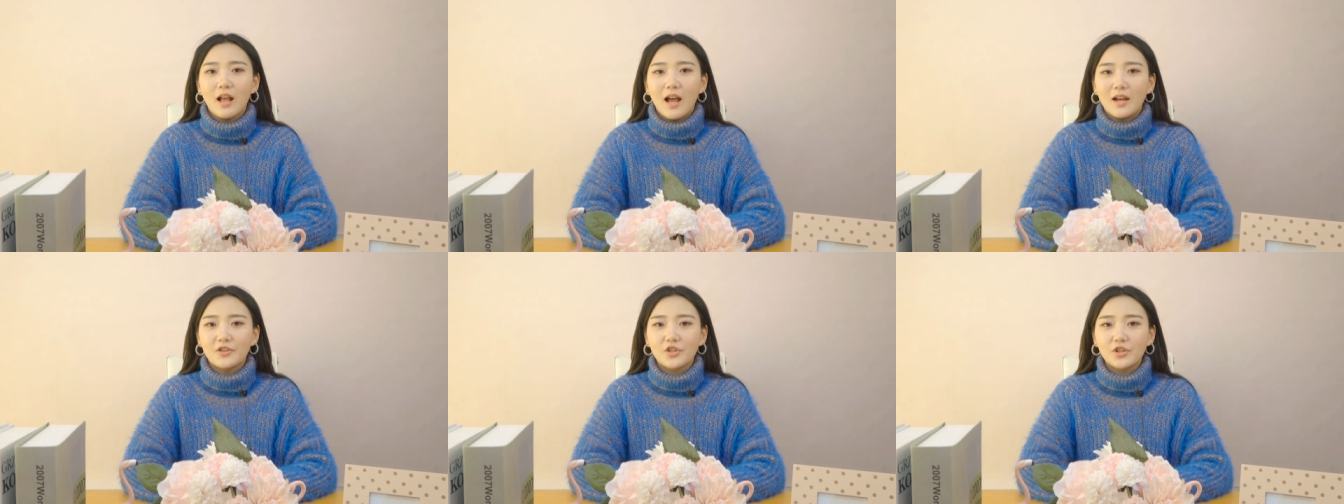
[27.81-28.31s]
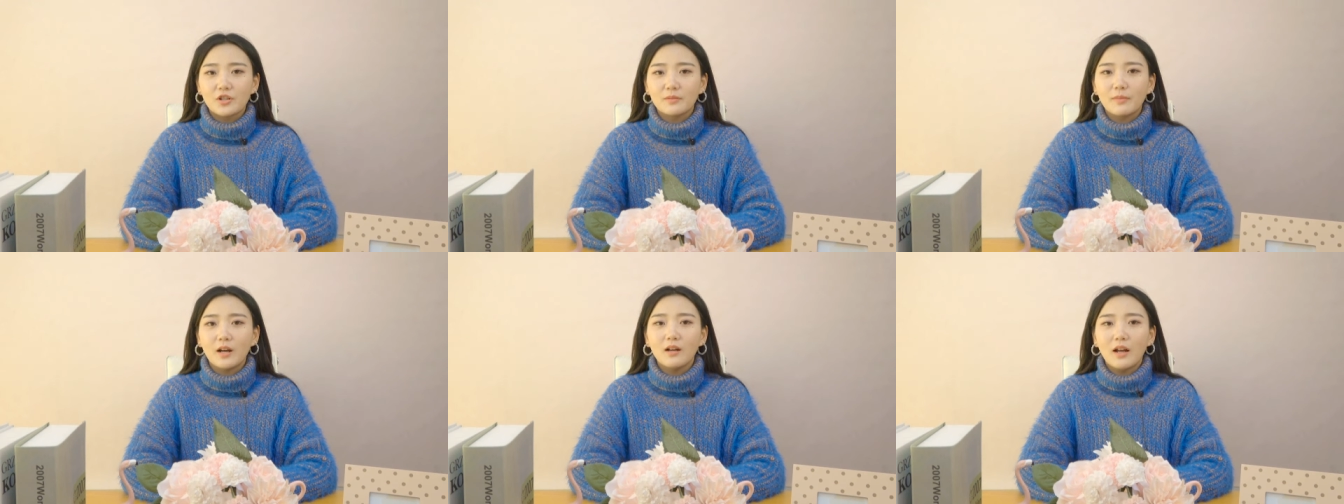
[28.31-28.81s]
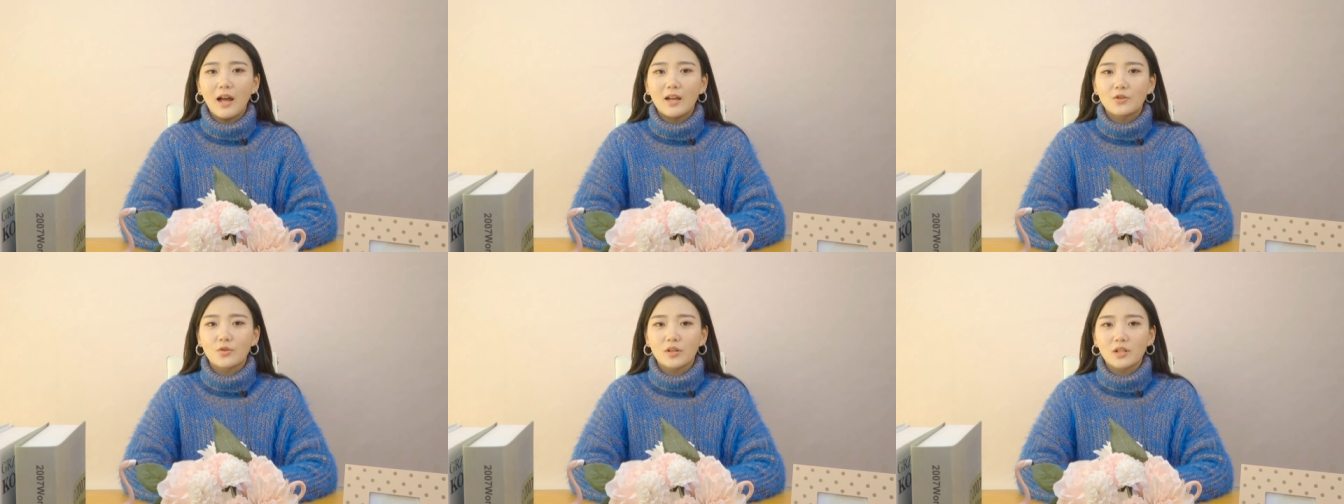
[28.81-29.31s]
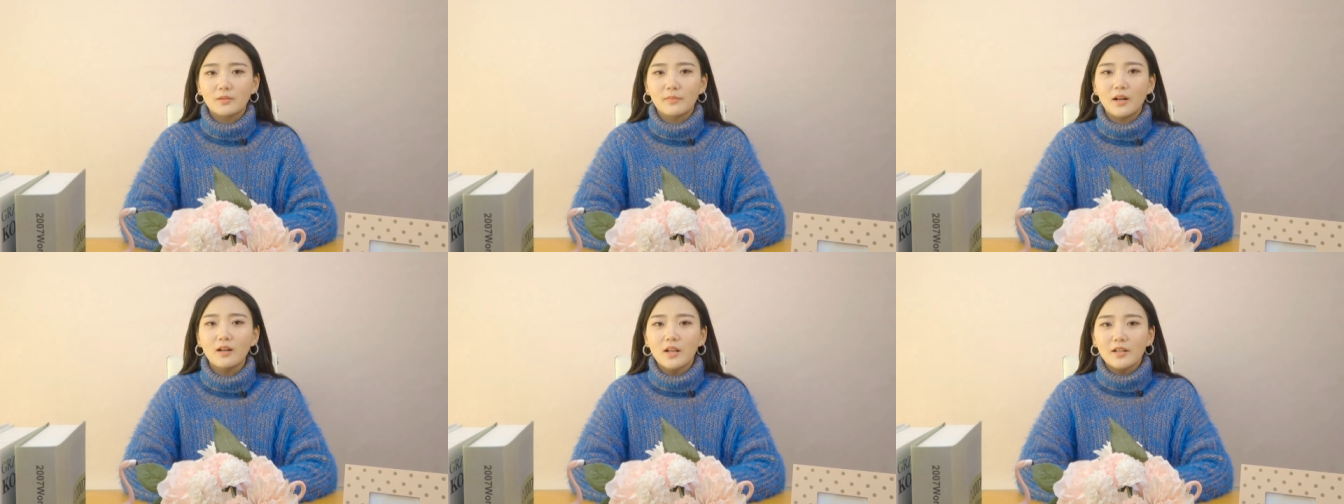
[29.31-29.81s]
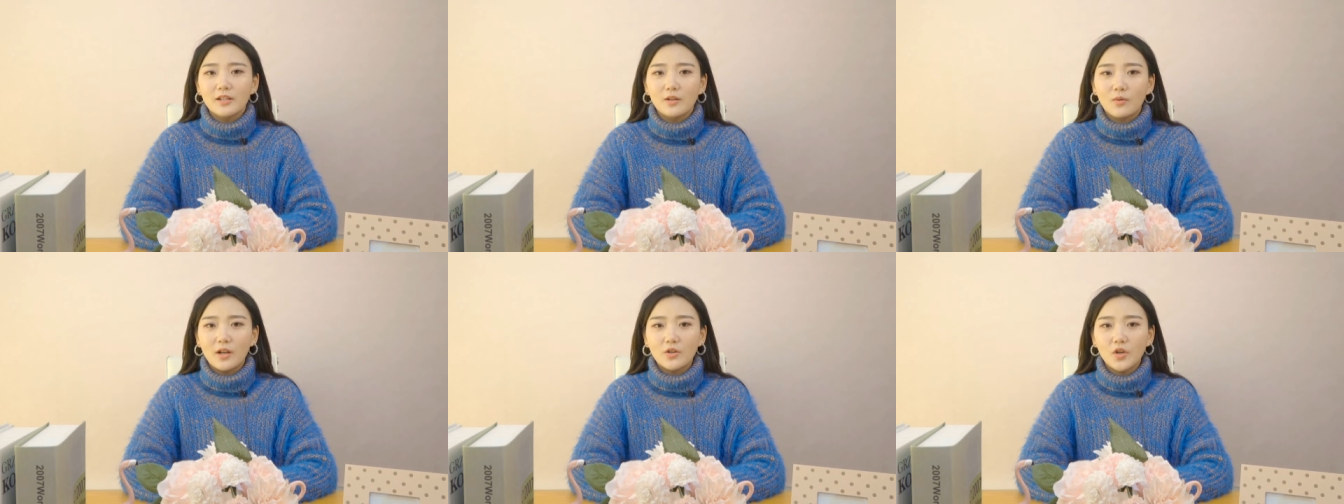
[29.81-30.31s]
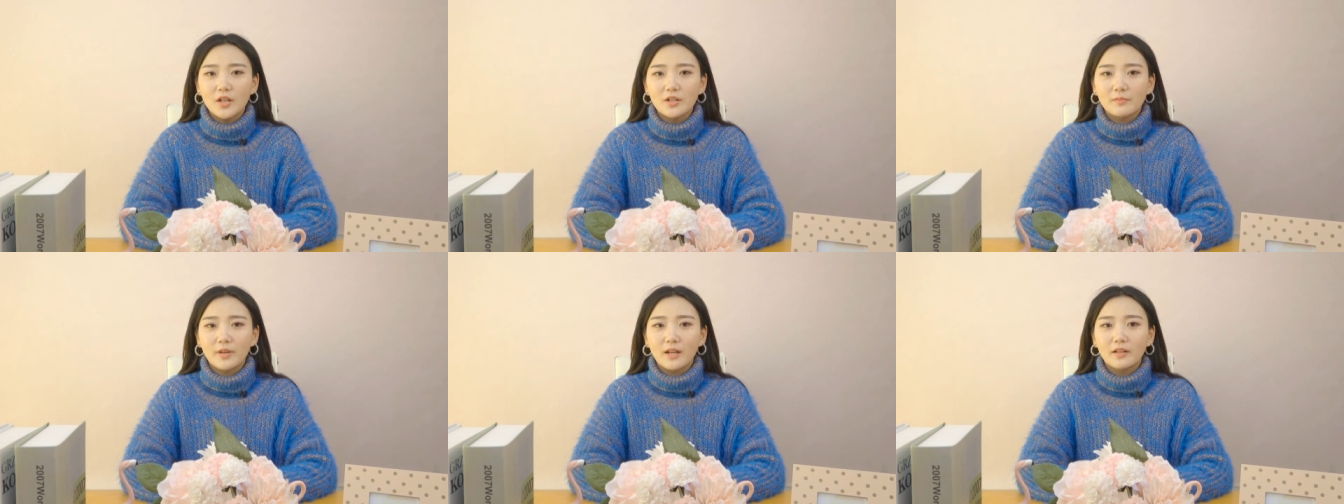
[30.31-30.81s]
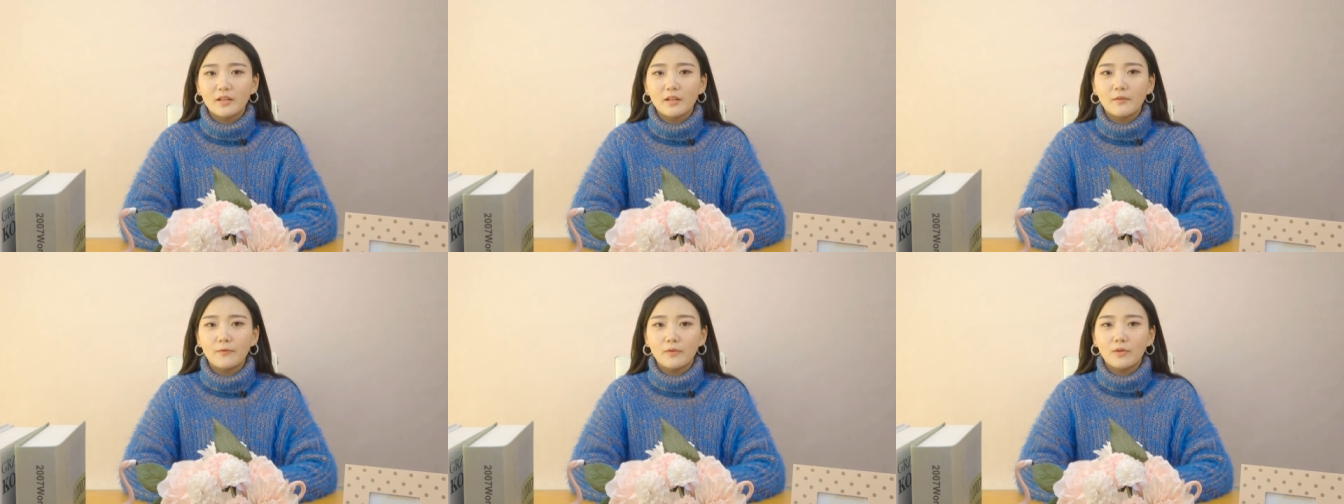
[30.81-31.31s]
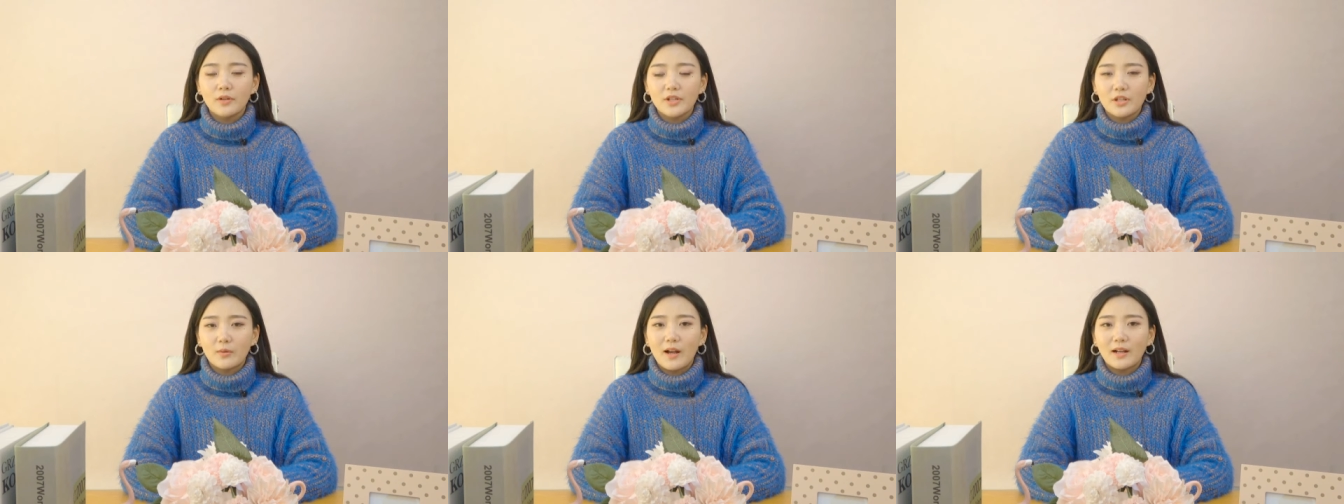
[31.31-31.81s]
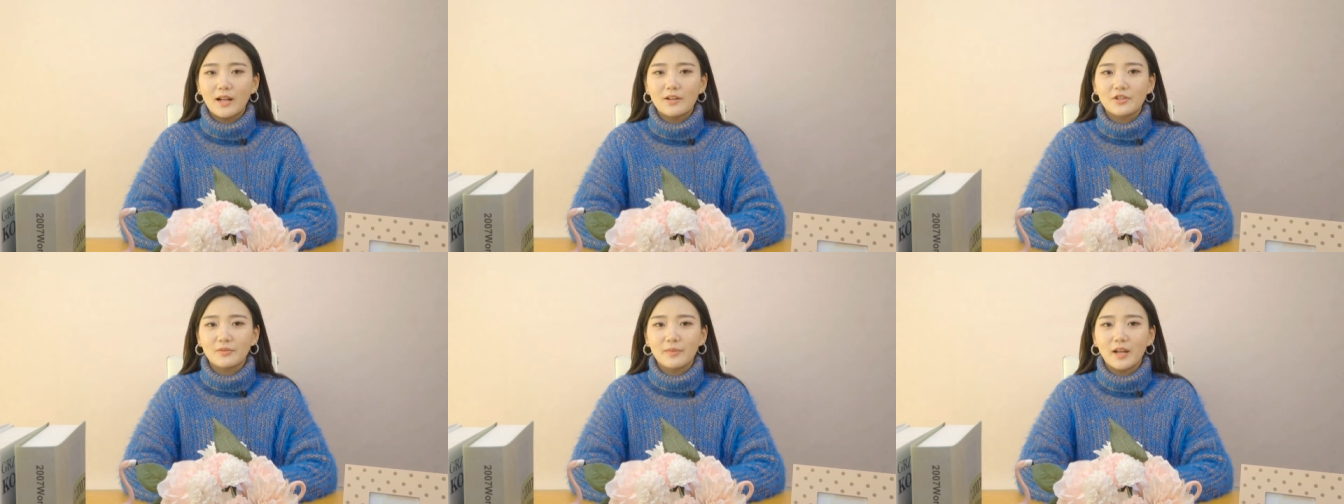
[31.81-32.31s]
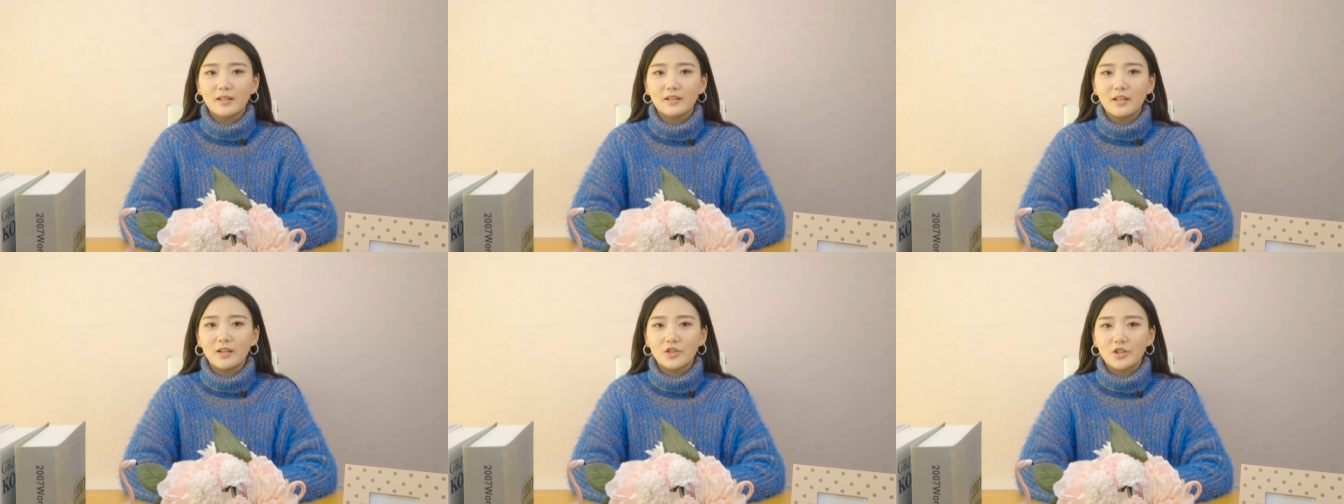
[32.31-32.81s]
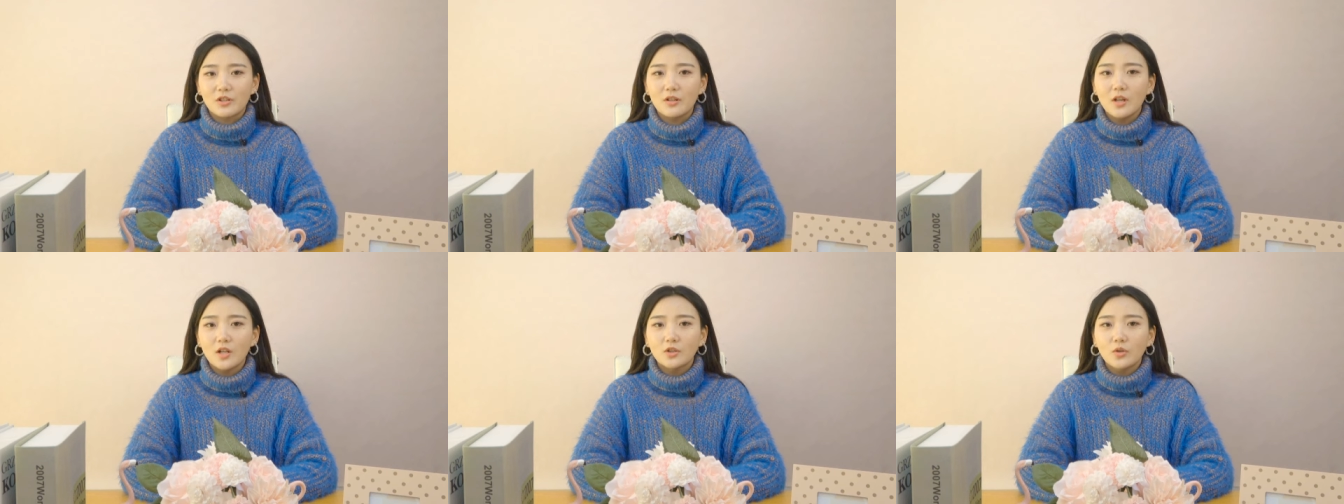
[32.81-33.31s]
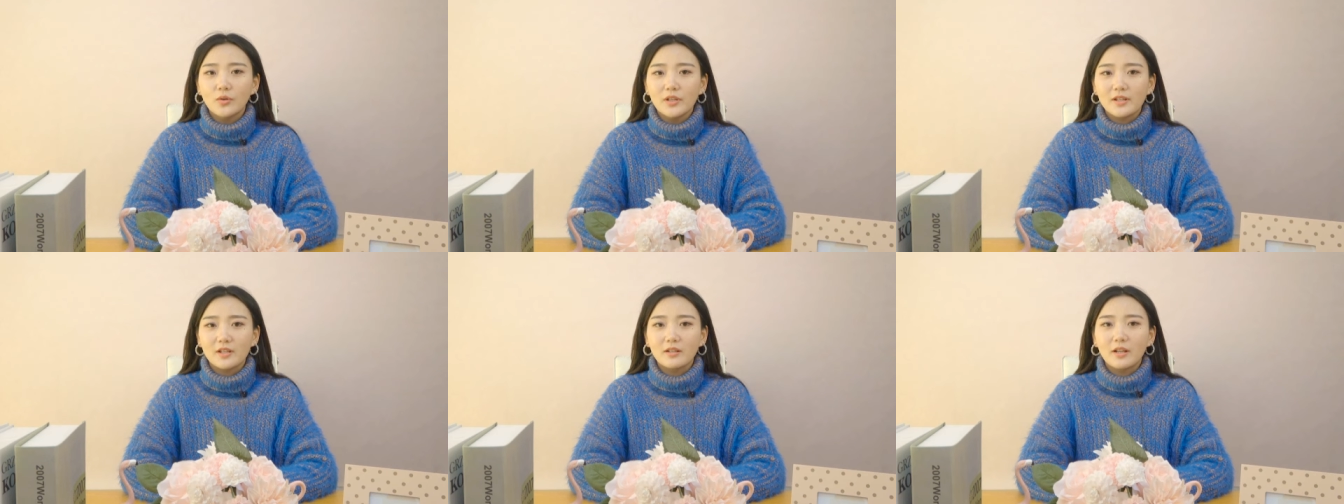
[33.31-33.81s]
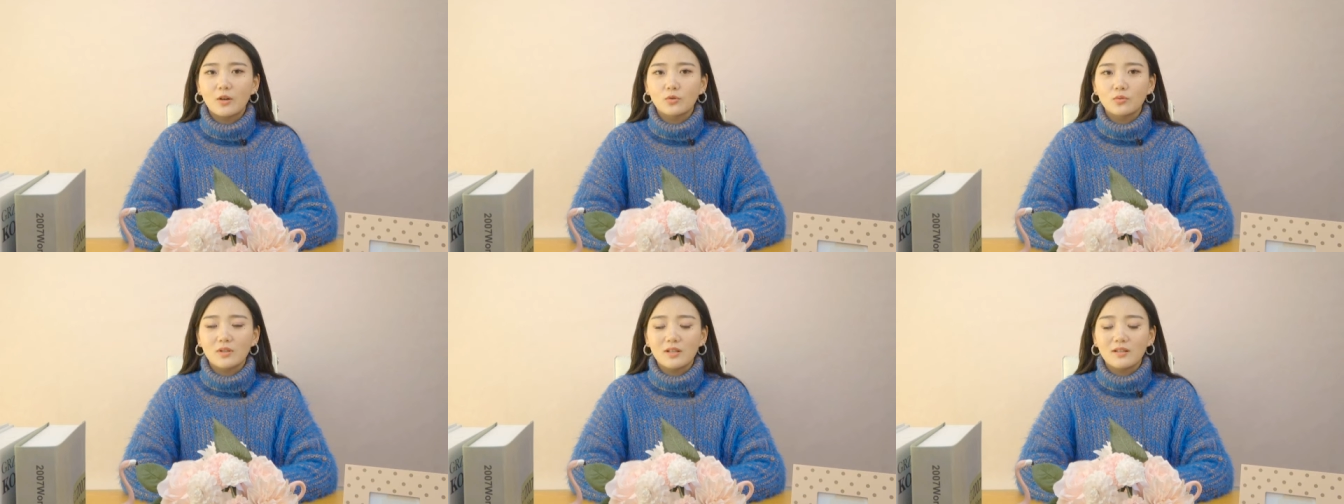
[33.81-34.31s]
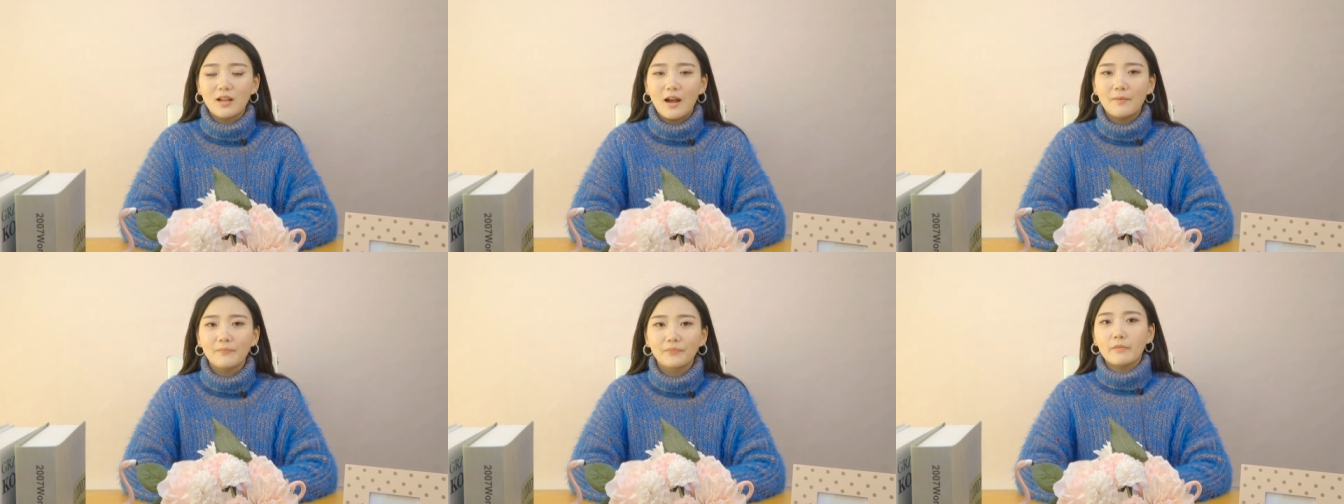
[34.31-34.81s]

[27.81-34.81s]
爱吃什么，爱做什么，喜欢穿什么样的衣服，喜欢看什么样的电视，都已经了如指掌。